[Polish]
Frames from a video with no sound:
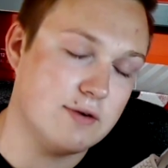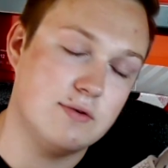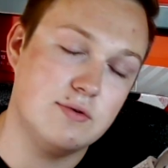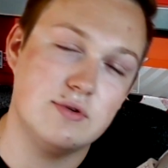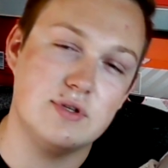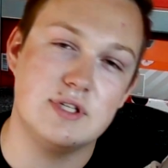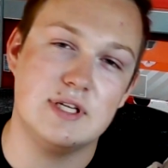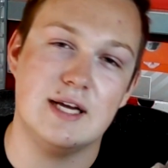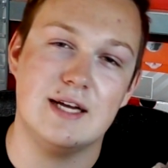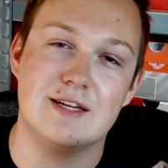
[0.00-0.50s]

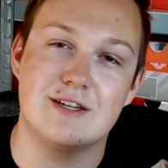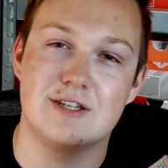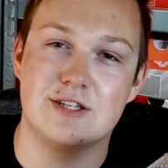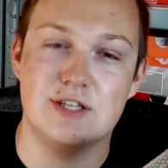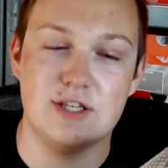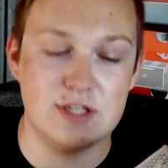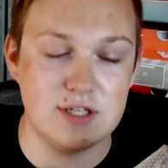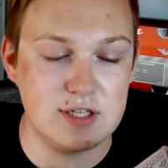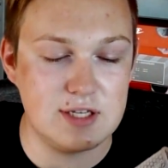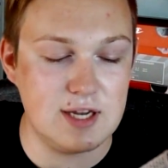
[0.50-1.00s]
kurczę, aż
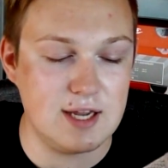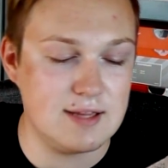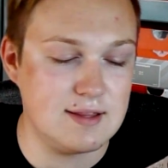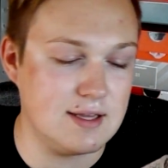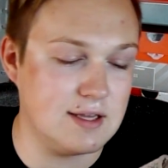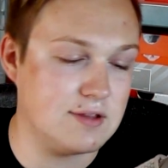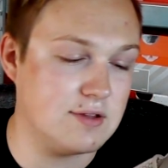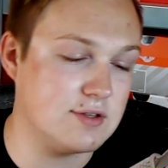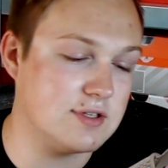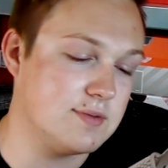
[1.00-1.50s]
10 lat
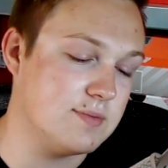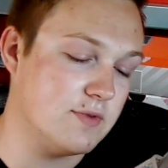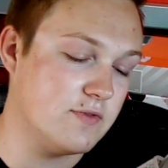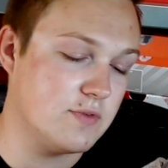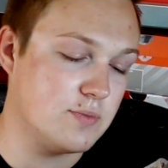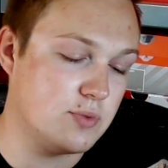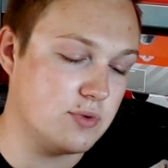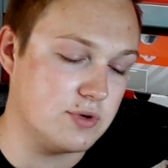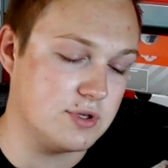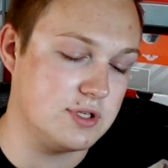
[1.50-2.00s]
na to, żeby
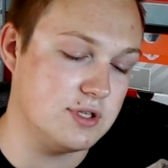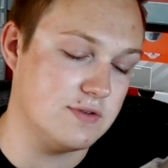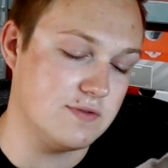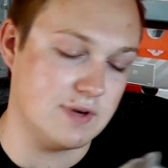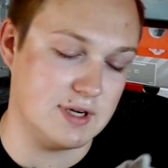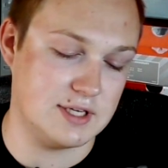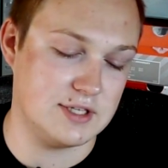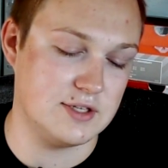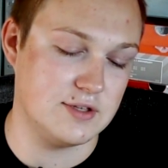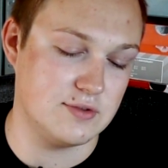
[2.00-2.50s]
wypuścić
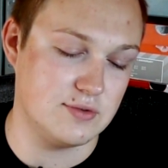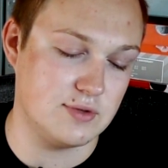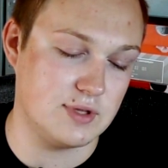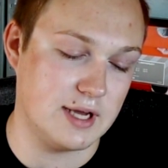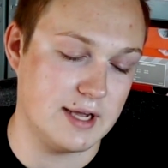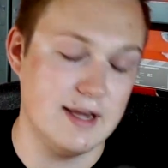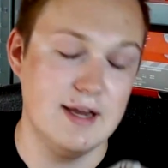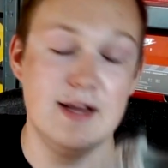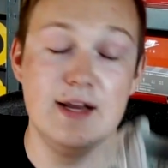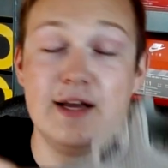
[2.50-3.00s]
właśnie tutaj